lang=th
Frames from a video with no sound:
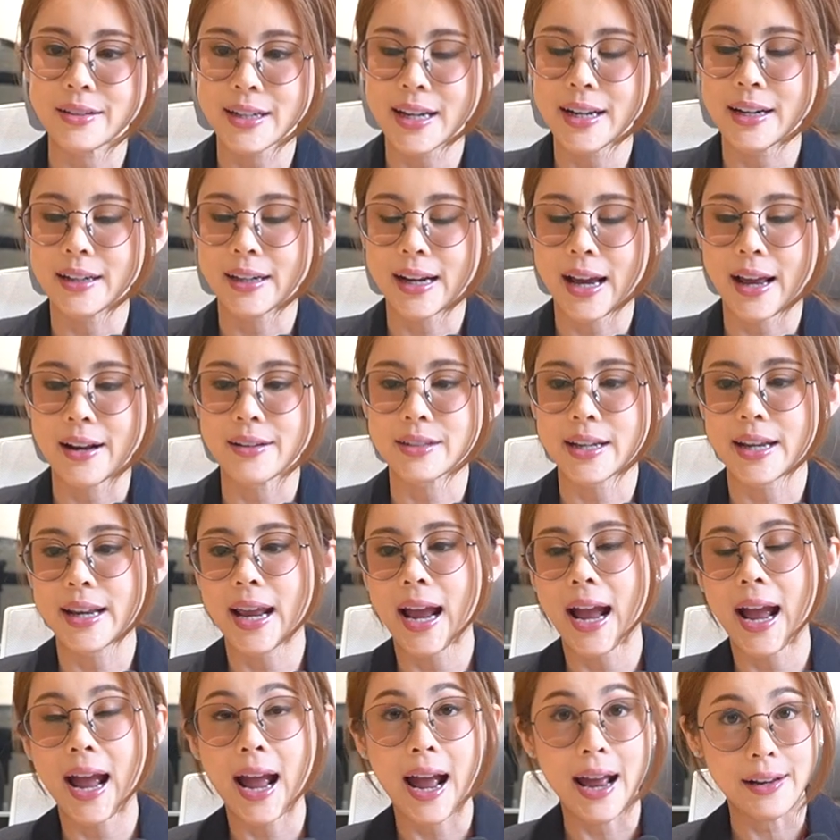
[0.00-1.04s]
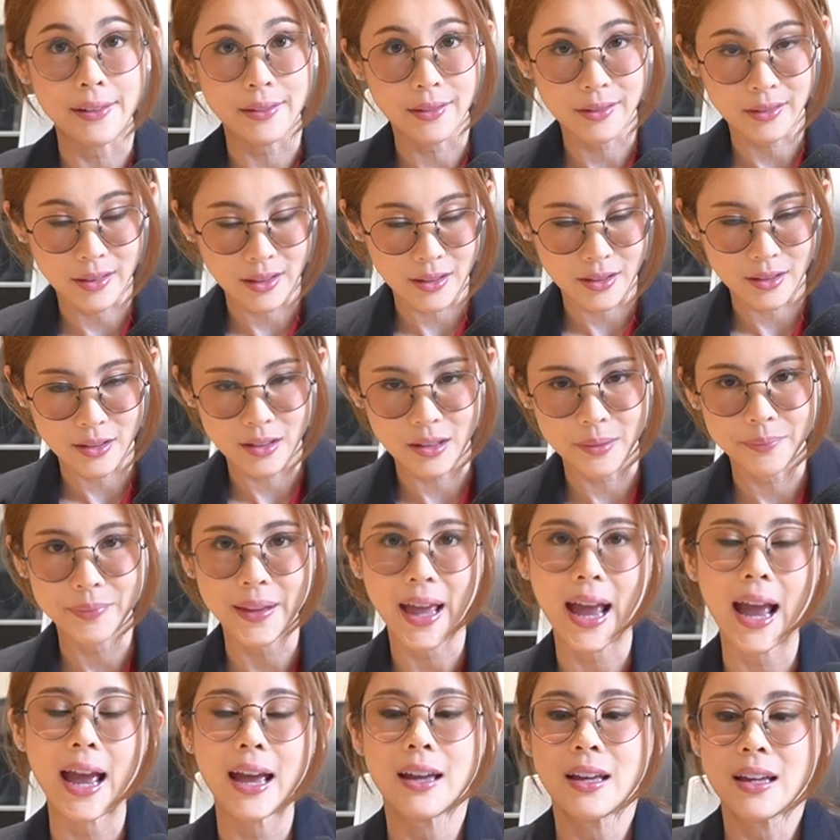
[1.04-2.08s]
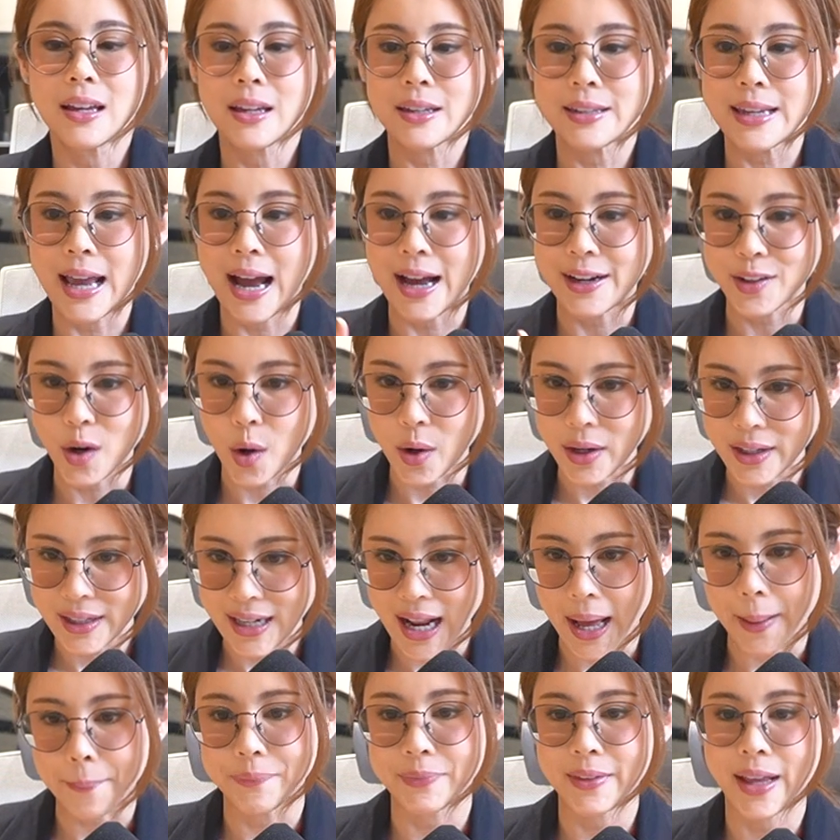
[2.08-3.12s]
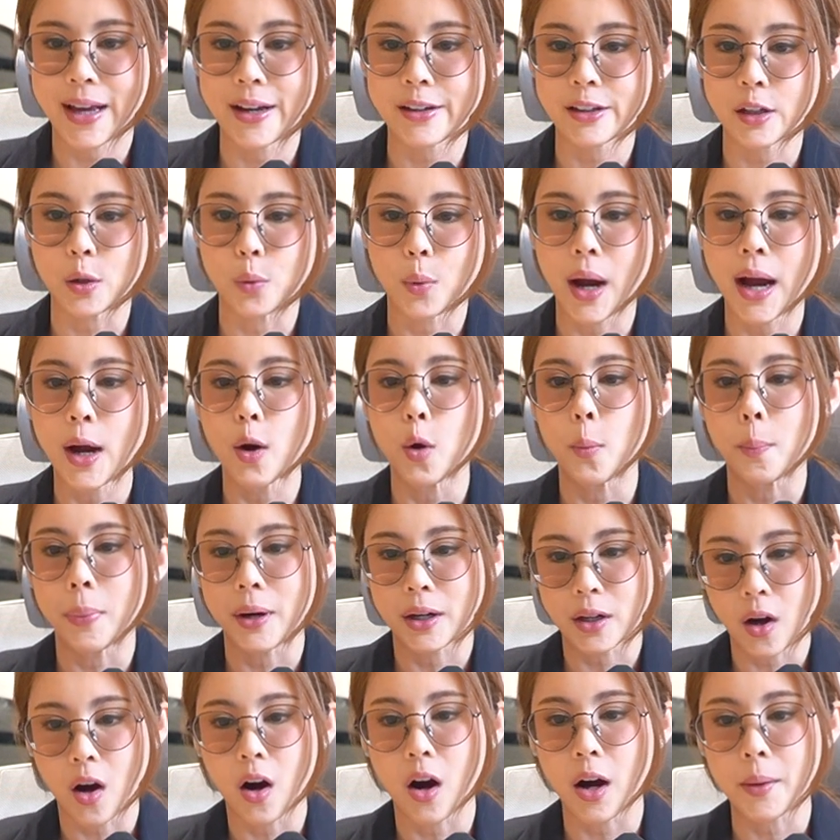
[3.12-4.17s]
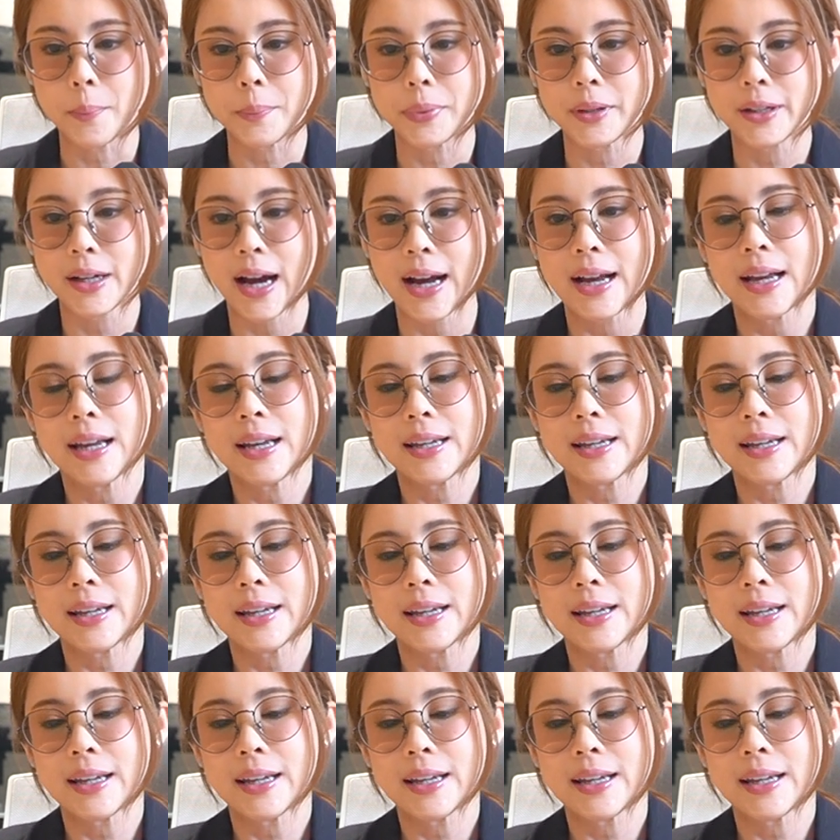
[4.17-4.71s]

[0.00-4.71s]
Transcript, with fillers: เช่น การใช้อาหารเสริมนะคะยานอนหลับนะคะหรือว่าอุปกรณ์เพื่อ